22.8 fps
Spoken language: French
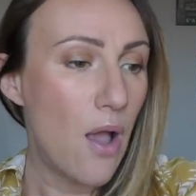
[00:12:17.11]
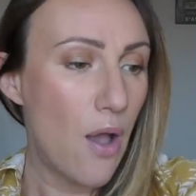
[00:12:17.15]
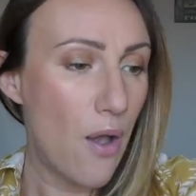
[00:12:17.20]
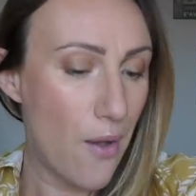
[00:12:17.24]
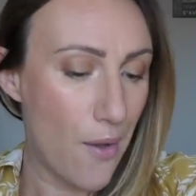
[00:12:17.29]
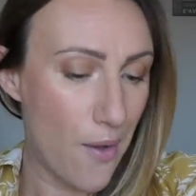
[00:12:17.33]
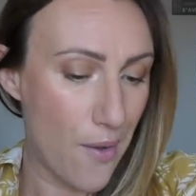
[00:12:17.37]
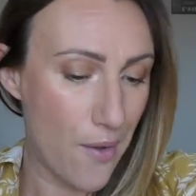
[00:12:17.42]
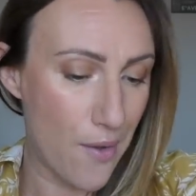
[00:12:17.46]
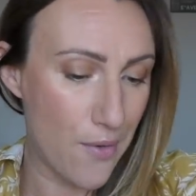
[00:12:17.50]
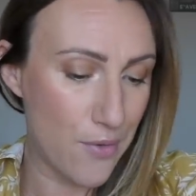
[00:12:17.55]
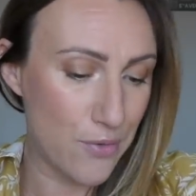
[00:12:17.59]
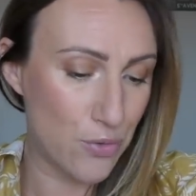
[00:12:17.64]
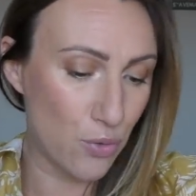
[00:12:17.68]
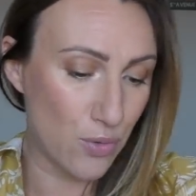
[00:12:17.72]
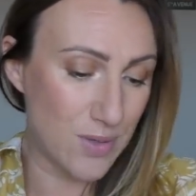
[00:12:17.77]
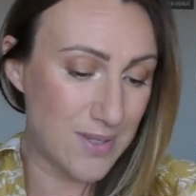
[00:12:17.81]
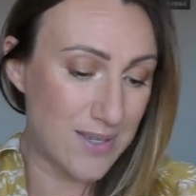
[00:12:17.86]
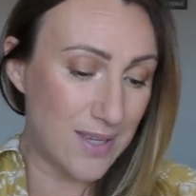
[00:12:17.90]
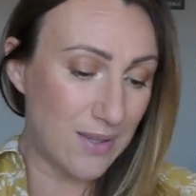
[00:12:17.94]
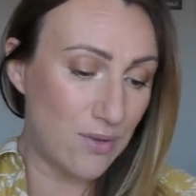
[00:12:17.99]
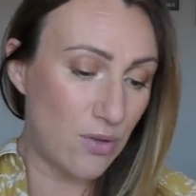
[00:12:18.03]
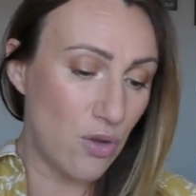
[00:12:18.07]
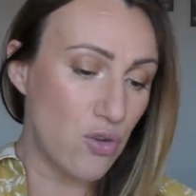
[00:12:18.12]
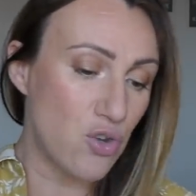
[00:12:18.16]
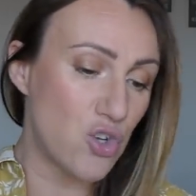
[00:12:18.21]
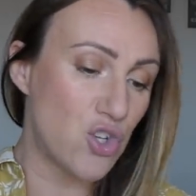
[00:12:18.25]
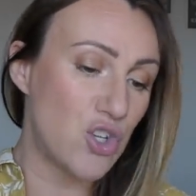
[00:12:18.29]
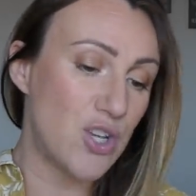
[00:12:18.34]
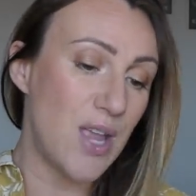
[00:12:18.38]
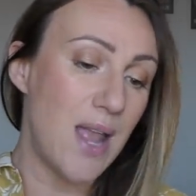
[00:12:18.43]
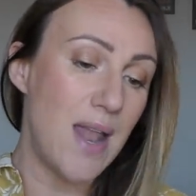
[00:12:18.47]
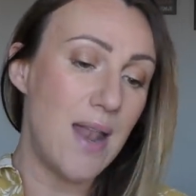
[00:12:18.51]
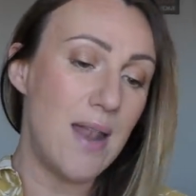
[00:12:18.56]
Euh, donc c'est un
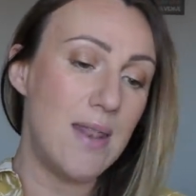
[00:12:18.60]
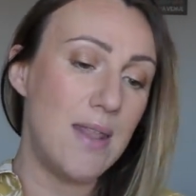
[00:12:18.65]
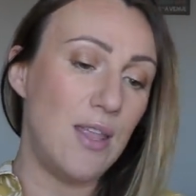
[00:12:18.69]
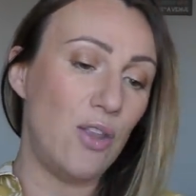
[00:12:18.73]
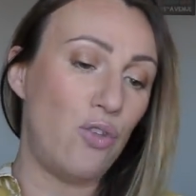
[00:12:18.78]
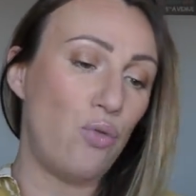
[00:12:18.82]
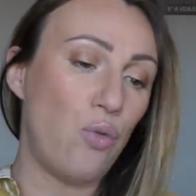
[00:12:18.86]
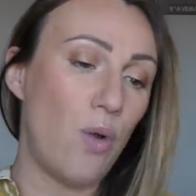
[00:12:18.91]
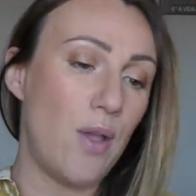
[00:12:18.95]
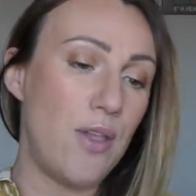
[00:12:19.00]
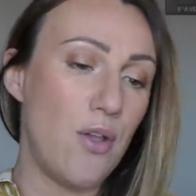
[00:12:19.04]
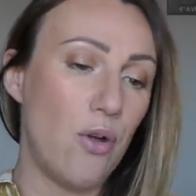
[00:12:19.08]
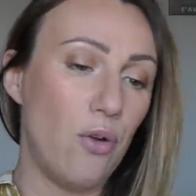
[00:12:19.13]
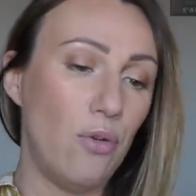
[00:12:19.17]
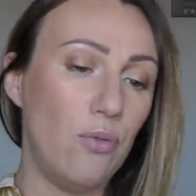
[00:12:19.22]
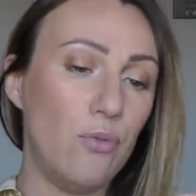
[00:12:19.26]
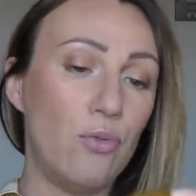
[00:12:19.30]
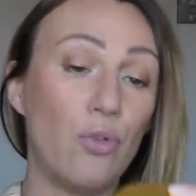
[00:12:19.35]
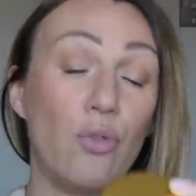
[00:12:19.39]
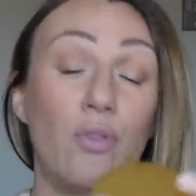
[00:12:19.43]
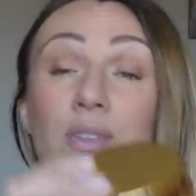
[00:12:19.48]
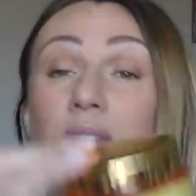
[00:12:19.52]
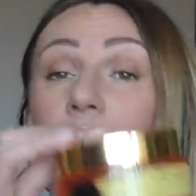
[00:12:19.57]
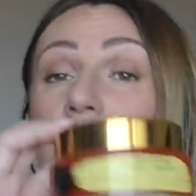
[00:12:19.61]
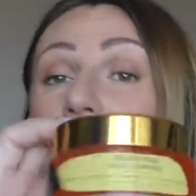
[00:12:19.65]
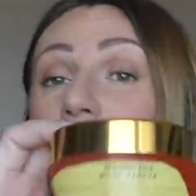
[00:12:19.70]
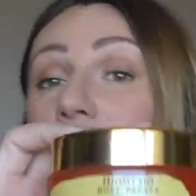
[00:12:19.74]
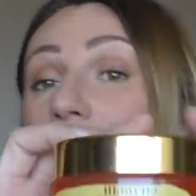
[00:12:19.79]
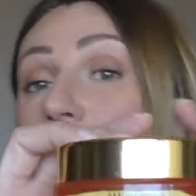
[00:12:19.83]
gel nettoyant, donc c'est